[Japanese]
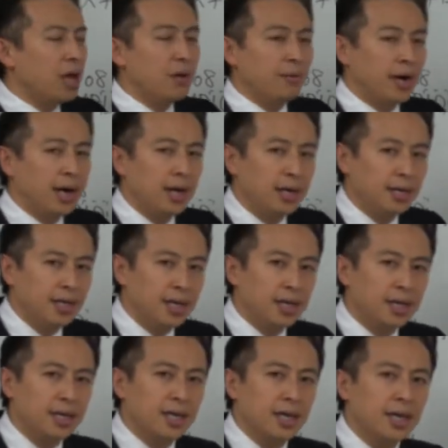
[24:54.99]
見はな
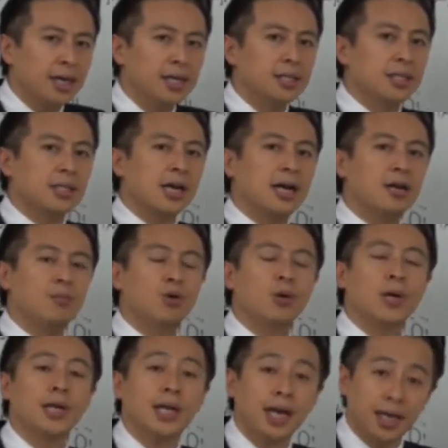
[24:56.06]
かなか使えるも
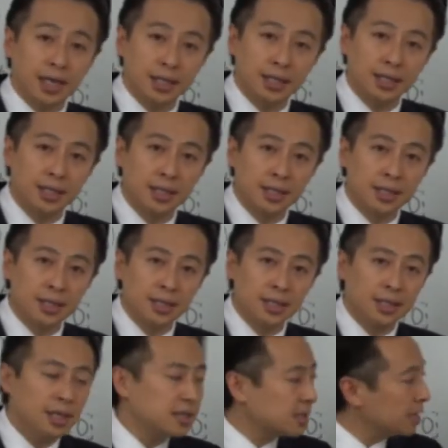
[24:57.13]
のがないです。
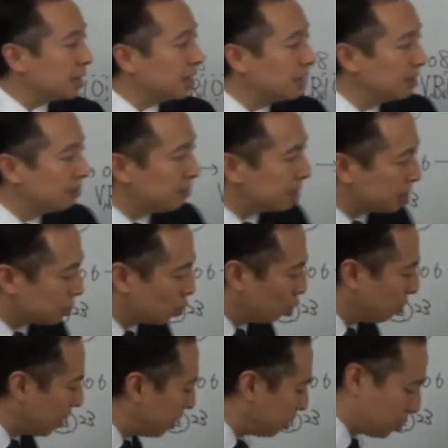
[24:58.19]
ですからまず
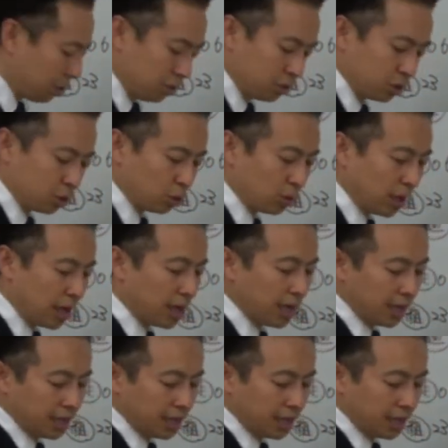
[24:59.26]
ドメインというのをちょっと考